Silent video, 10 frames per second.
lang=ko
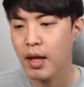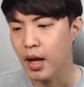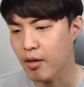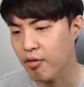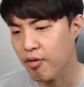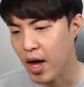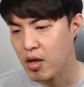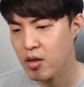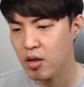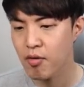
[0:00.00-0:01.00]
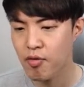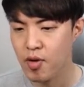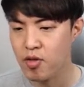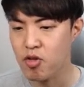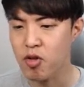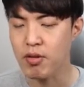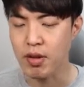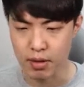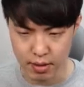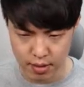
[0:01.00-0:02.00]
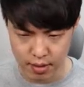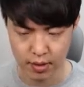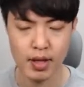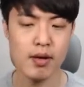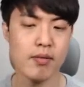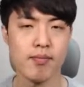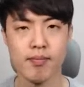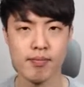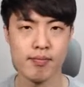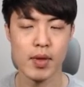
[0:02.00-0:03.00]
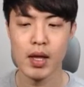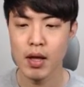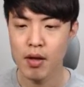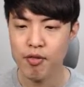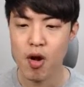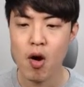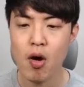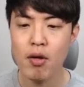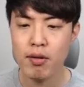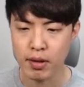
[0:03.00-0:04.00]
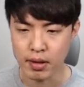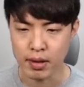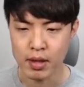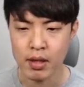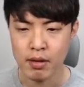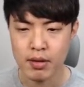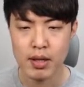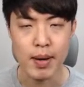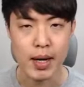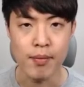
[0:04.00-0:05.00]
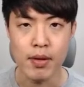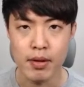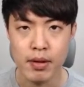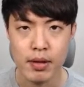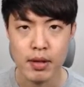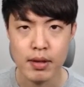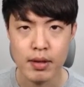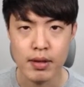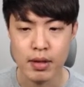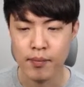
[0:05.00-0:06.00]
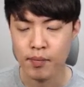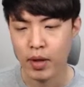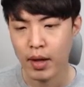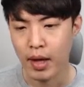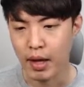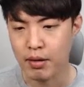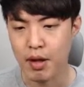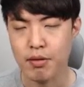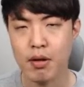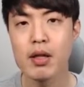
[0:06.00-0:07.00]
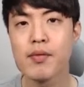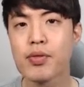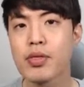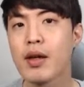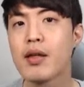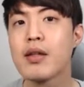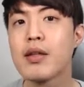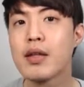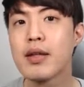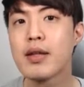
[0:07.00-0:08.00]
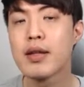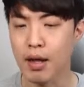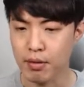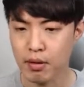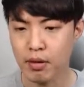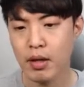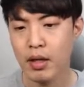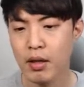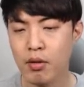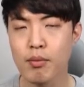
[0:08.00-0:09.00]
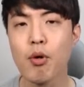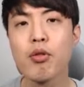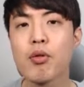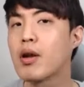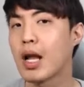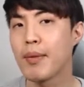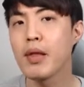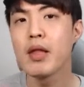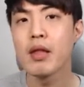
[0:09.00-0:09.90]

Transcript: and fresh fruit juices. 이렇게요. Frozen. Z 발음. Z, Z. S에서 S에서 목소리를 내면